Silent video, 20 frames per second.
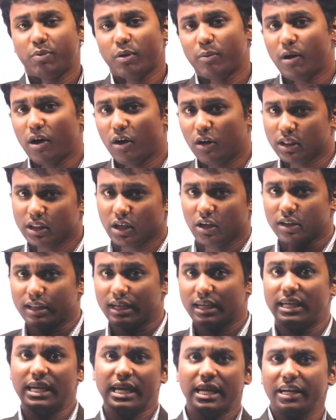প্রবাহ হতে
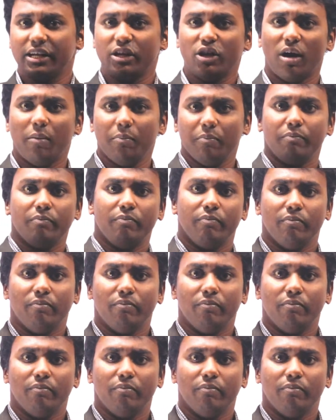হতে কি নিয়ম